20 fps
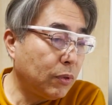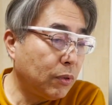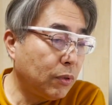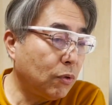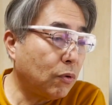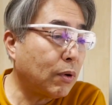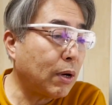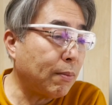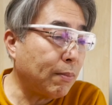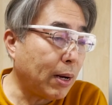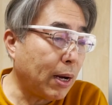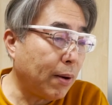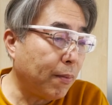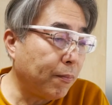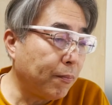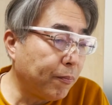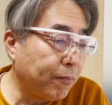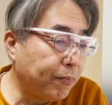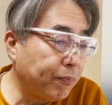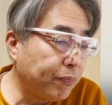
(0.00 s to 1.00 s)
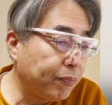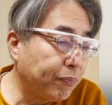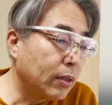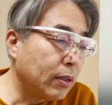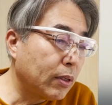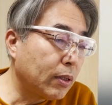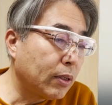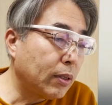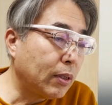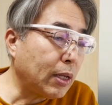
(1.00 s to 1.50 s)
横浜。
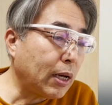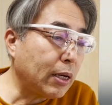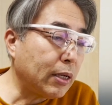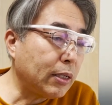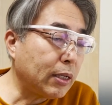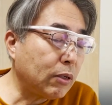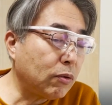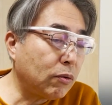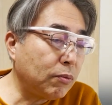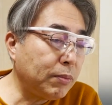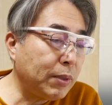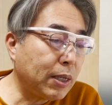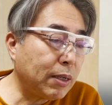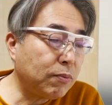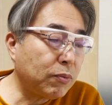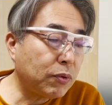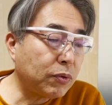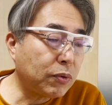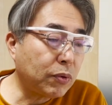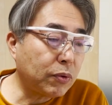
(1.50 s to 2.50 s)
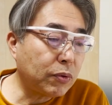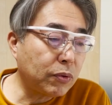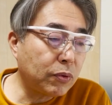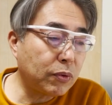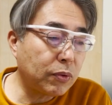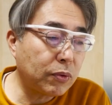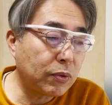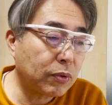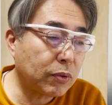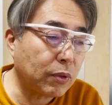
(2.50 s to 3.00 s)
代打の宮本っ
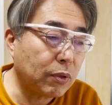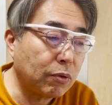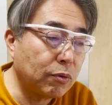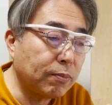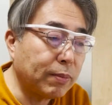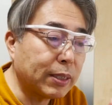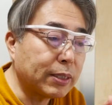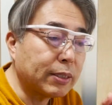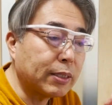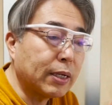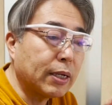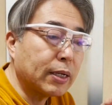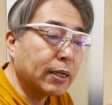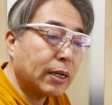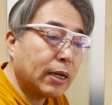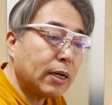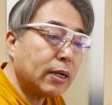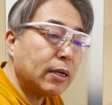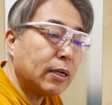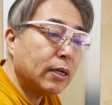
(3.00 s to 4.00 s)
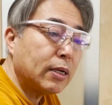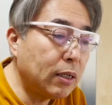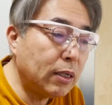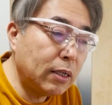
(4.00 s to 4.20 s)
ていうバッターが、